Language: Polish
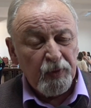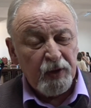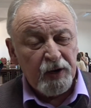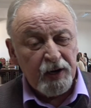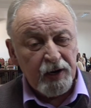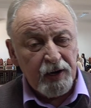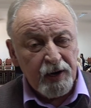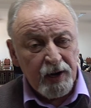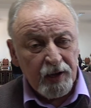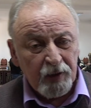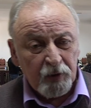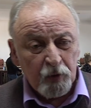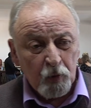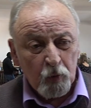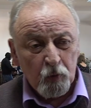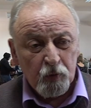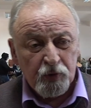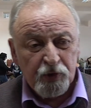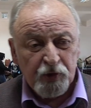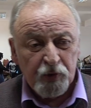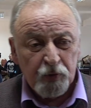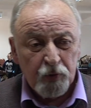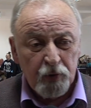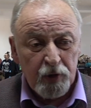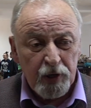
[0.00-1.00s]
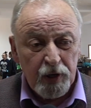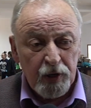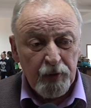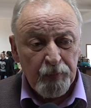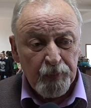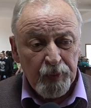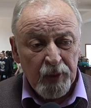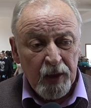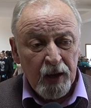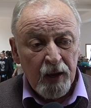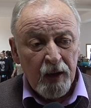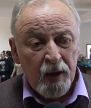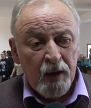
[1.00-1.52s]
Renatą Czuj e,
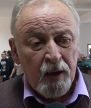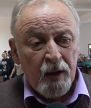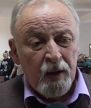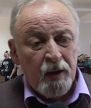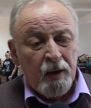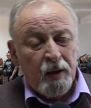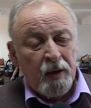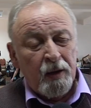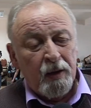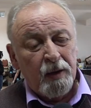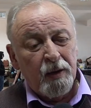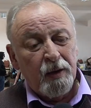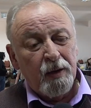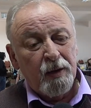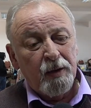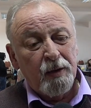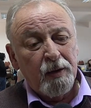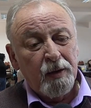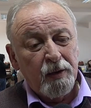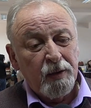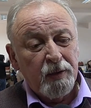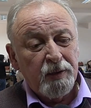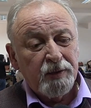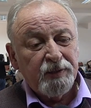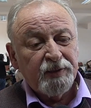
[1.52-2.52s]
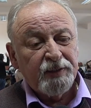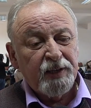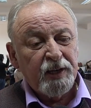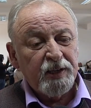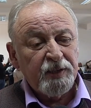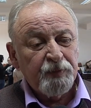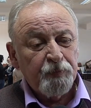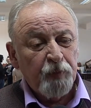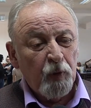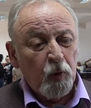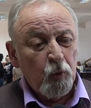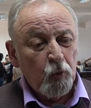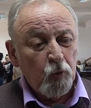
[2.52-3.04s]
z
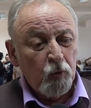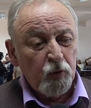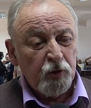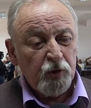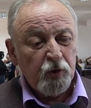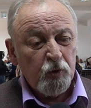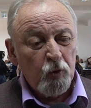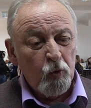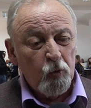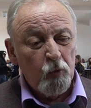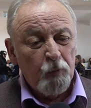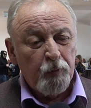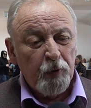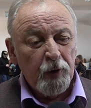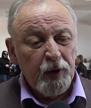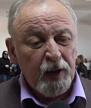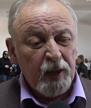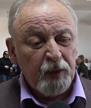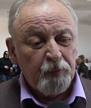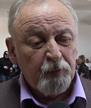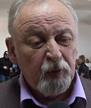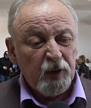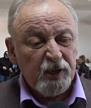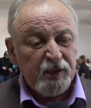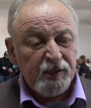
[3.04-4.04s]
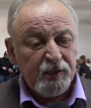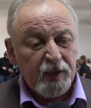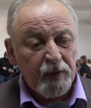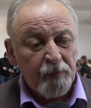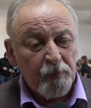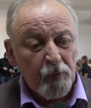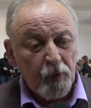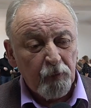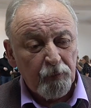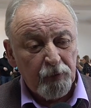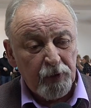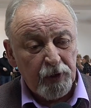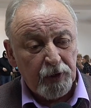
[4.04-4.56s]
zespołu szkół
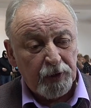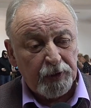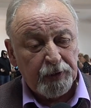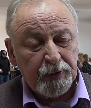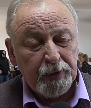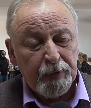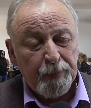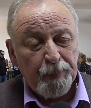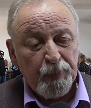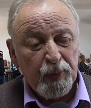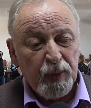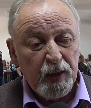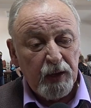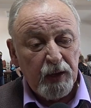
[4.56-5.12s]
ponadpodstawowych e,